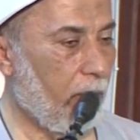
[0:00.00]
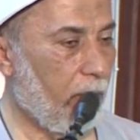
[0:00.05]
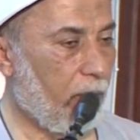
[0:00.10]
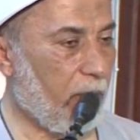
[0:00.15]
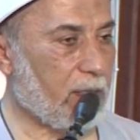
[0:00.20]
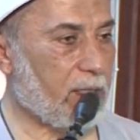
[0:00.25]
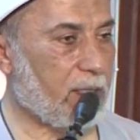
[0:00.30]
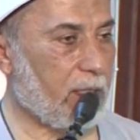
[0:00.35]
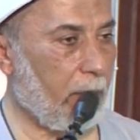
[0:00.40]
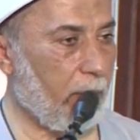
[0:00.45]

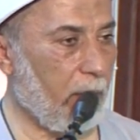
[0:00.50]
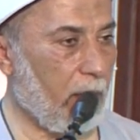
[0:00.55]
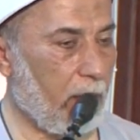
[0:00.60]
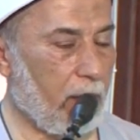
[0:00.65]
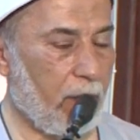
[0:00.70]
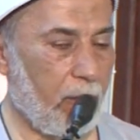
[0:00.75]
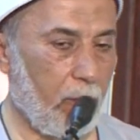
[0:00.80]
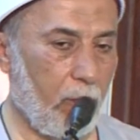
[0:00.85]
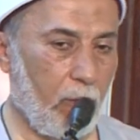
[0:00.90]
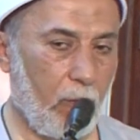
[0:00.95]

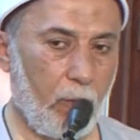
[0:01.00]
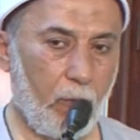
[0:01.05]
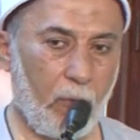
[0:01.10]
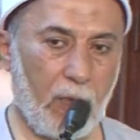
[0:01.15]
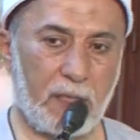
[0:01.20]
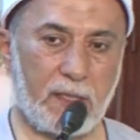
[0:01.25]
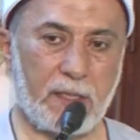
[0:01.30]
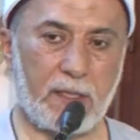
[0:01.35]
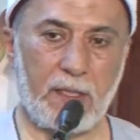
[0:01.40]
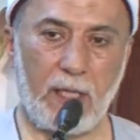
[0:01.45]
فاستمد
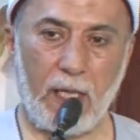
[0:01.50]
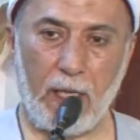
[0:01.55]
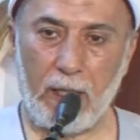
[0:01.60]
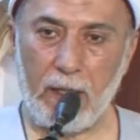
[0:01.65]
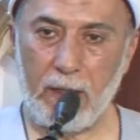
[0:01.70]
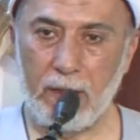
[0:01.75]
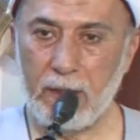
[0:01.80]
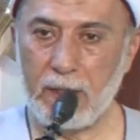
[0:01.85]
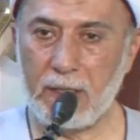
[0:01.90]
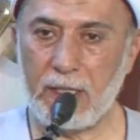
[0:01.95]

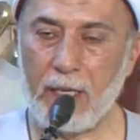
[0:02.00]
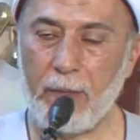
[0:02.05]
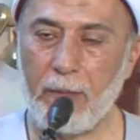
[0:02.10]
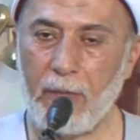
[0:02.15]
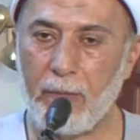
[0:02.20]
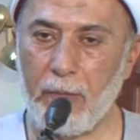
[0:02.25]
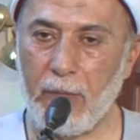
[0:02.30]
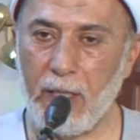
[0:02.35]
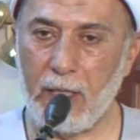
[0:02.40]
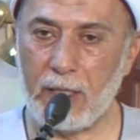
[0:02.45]
واصنع
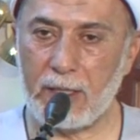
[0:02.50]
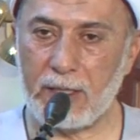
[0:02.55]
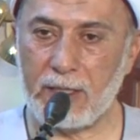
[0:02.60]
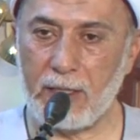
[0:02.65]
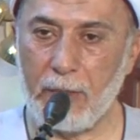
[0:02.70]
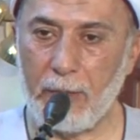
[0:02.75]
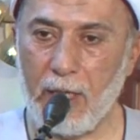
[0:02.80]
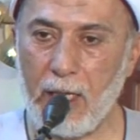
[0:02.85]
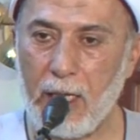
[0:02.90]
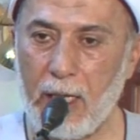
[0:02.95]
سبب إلى
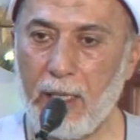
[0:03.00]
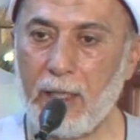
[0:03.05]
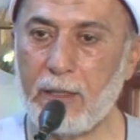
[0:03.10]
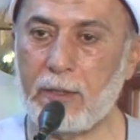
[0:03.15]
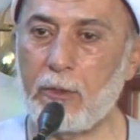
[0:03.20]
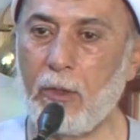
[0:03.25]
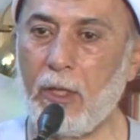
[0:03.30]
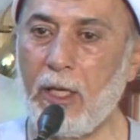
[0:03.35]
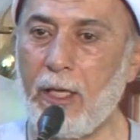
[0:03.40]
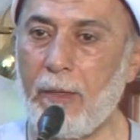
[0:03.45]
السماء أي
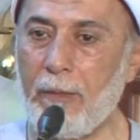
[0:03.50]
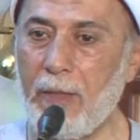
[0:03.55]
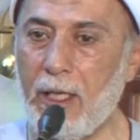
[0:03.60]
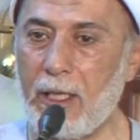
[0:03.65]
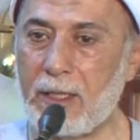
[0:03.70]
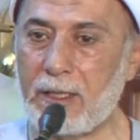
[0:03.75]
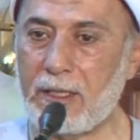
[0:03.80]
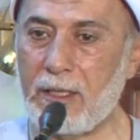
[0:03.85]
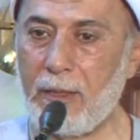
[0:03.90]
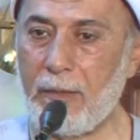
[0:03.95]
سلم
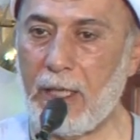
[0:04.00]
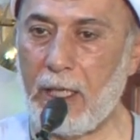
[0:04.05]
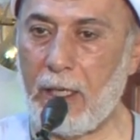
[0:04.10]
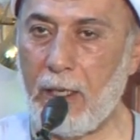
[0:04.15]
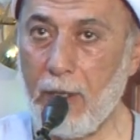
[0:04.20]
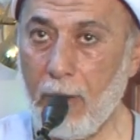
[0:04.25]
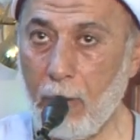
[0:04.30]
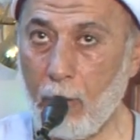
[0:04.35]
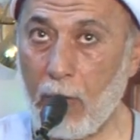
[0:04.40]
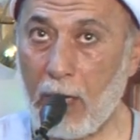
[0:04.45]
إلى
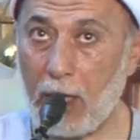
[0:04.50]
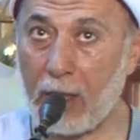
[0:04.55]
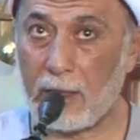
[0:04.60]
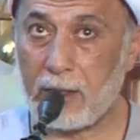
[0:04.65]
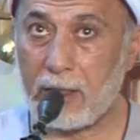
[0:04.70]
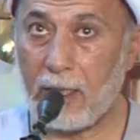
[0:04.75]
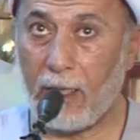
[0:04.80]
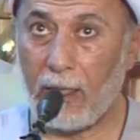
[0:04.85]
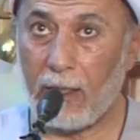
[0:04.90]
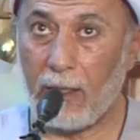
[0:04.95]
السماء
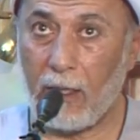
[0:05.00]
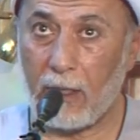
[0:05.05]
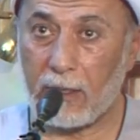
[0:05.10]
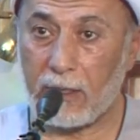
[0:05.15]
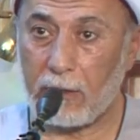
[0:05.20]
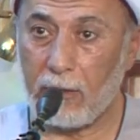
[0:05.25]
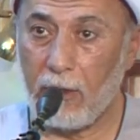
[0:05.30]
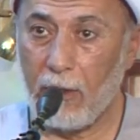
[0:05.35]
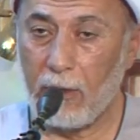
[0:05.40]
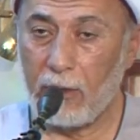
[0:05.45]
واقطع
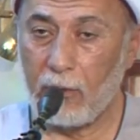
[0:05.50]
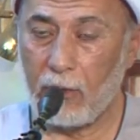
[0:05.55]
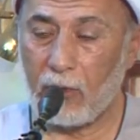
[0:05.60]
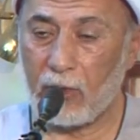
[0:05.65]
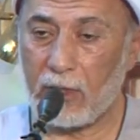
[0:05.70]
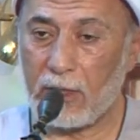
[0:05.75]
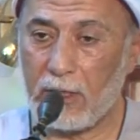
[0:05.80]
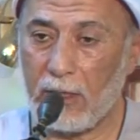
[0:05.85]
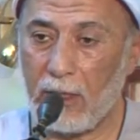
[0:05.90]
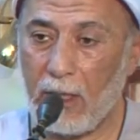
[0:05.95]
نص
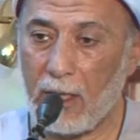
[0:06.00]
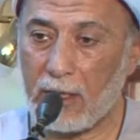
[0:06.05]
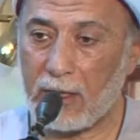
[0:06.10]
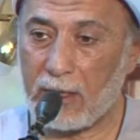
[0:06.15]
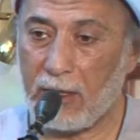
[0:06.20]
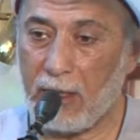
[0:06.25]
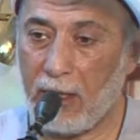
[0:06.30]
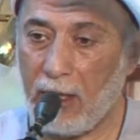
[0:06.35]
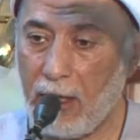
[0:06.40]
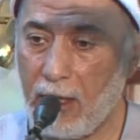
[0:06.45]
نص
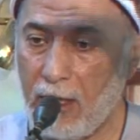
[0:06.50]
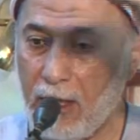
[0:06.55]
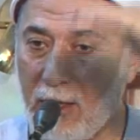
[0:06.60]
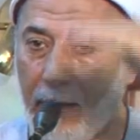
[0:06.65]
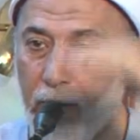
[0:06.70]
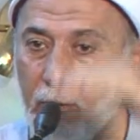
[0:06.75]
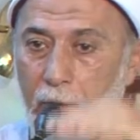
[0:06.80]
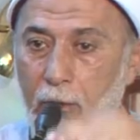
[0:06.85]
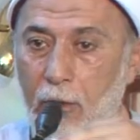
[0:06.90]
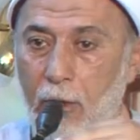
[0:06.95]
نصري
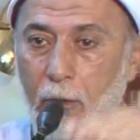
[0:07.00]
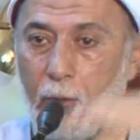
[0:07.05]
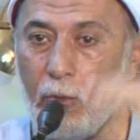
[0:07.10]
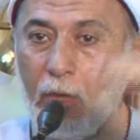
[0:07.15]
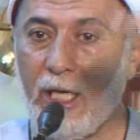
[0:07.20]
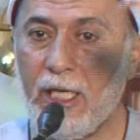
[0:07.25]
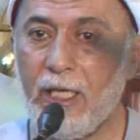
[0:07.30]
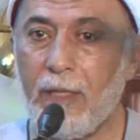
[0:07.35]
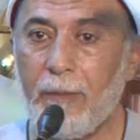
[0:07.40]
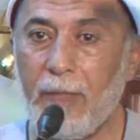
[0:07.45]
له
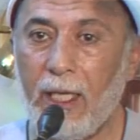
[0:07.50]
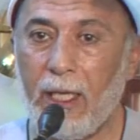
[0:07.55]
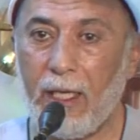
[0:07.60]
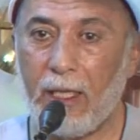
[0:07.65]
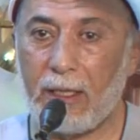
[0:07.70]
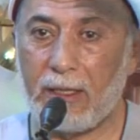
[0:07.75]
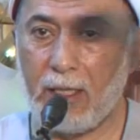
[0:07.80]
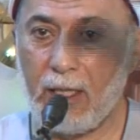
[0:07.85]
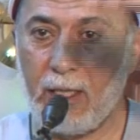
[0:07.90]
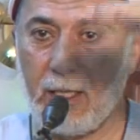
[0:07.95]

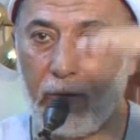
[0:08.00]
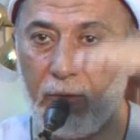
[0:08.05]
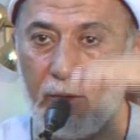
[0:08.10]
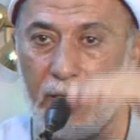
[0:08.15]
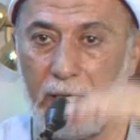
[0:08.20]
وحمايتي له